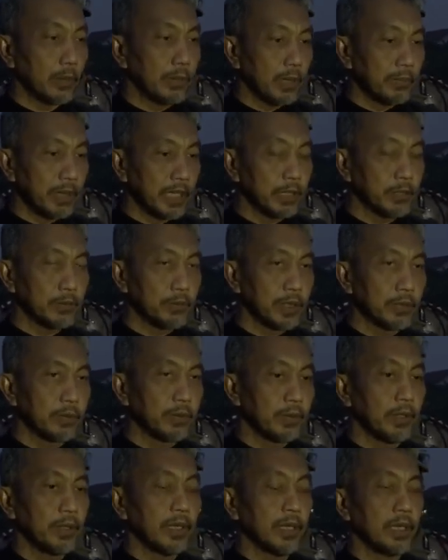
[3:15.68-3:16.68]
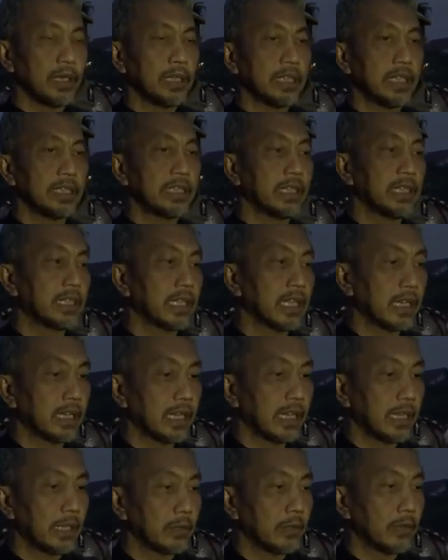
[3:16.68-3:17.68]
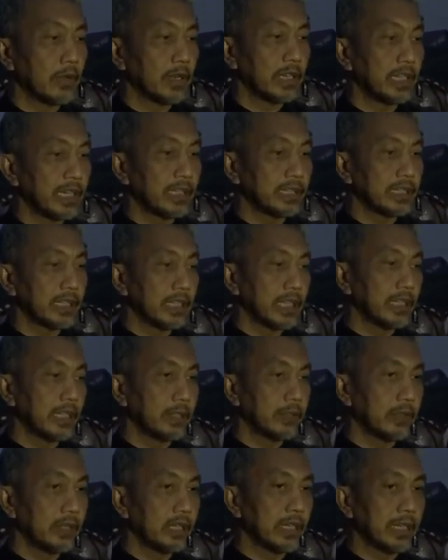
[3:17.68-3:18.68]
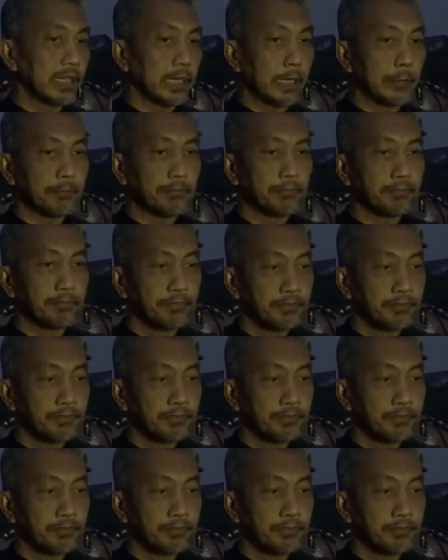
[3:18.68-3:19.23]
memang itu betul, nanti kita akan koordinasikan tentu dengan